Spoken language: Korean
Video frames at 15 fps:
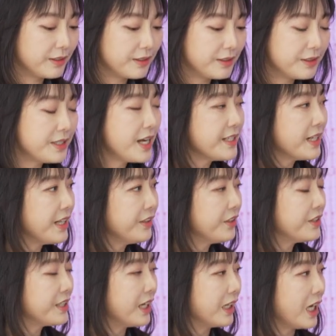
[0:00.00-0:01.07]

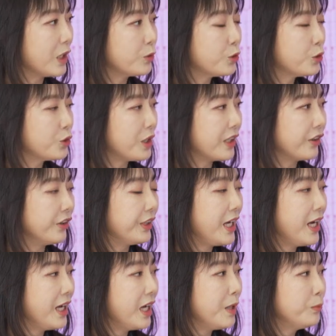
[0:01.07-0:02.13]
세자녀 이상 가구
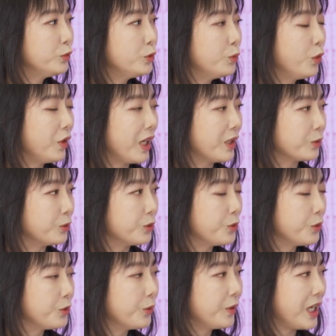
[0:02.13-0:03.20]
수라거나 한부모 가구,
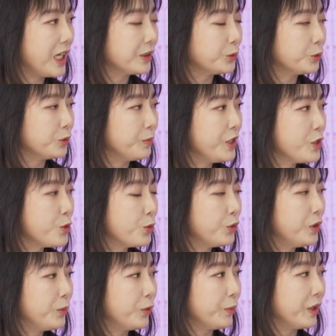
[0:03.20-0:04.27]
조손 가구
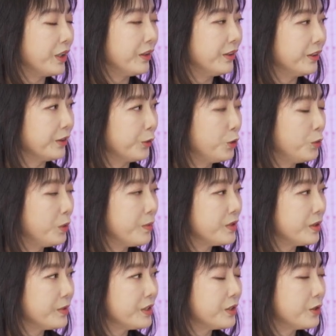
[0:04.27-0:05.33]
비중을 보면 돌봄
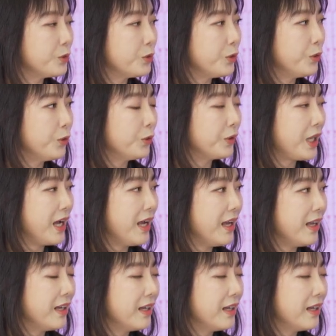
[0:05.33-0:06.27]
서비스 수요가